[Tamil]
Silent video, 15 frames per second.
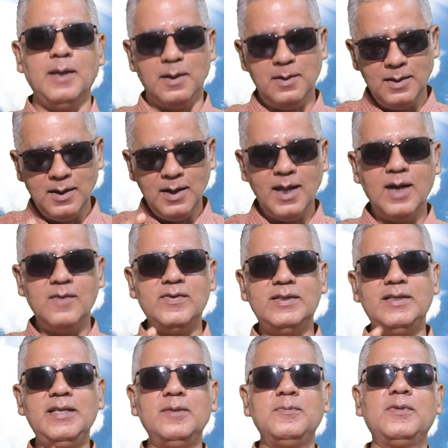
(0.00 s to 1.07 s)
எல்லா
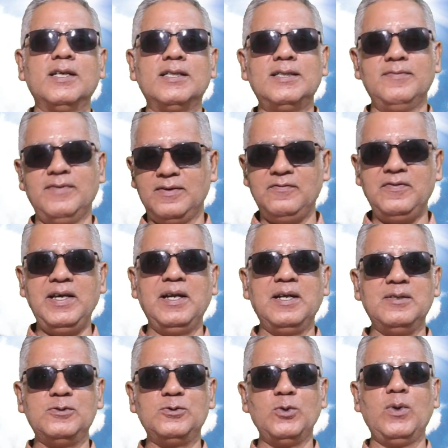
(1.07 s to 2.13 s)
வித்தையும் கத்தவன்
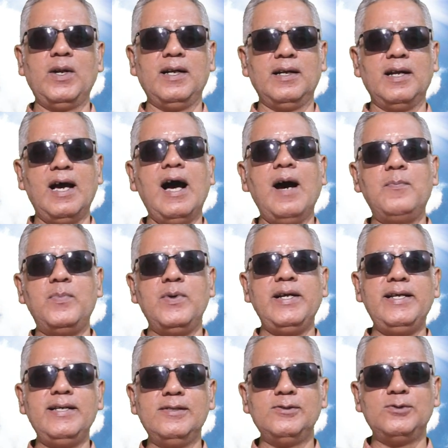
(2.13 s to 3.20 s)
வீரன் சூரன்
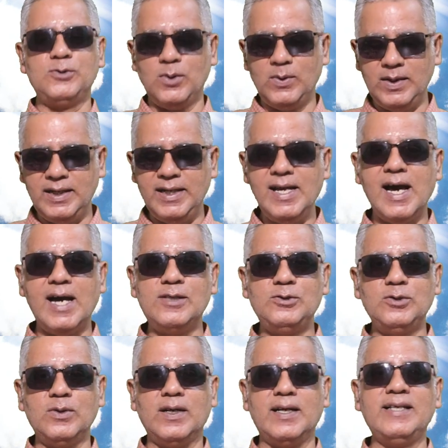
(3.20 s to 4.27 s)
அப்படின்னு சொல்லி
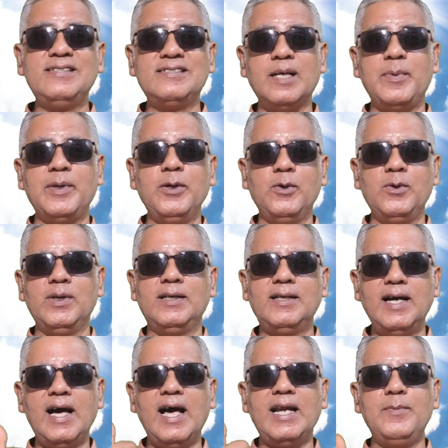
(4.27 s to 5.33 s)
அர்ஜுனனை
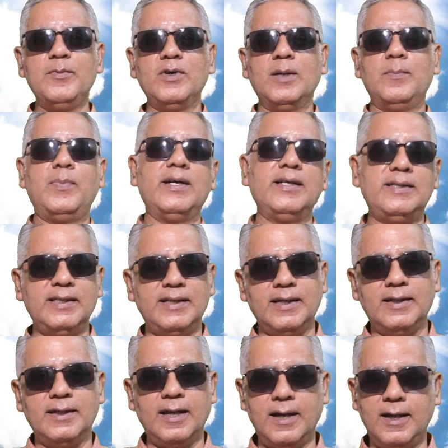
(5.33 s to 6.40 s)
சபையோருக்கு
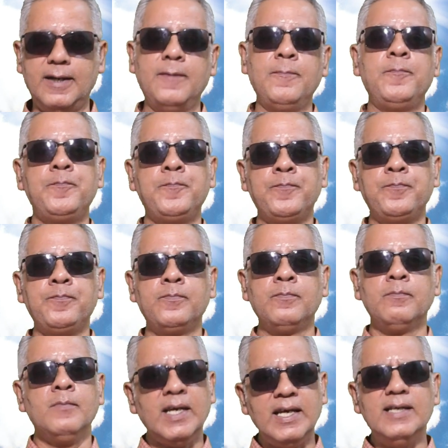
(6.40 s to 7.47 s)
அறிமுகப்படுத்துகின்றார்
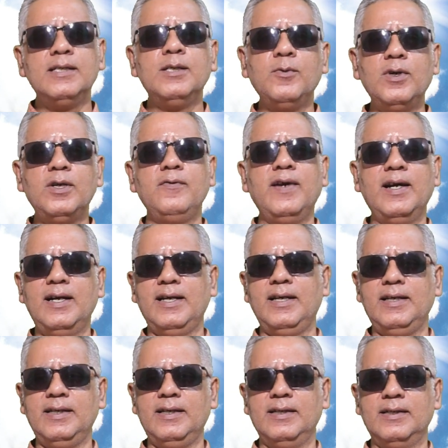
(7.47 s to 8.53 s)
இது ஒருவேளை
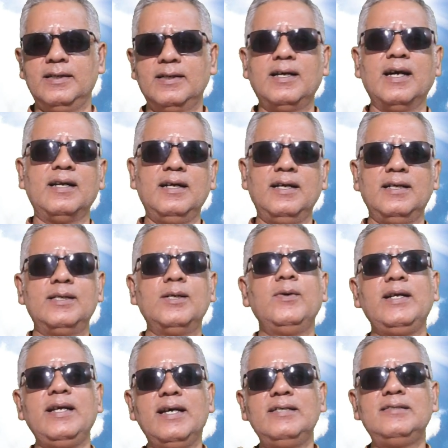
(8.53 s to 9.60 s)
கர்ணனுக்கு
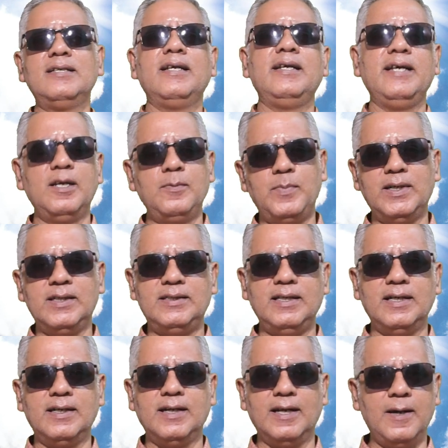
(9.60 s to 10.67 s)
ஒரு எரிச்சலை ஏற்படுத்தி
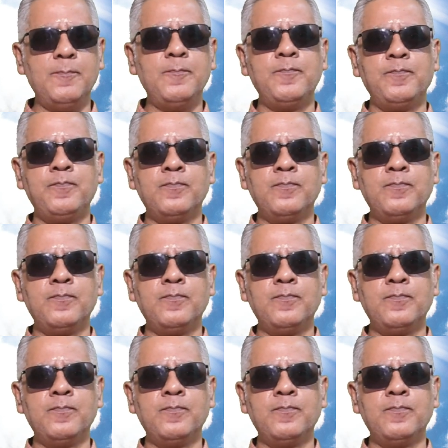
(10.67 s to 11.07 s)
இருக்கலாம்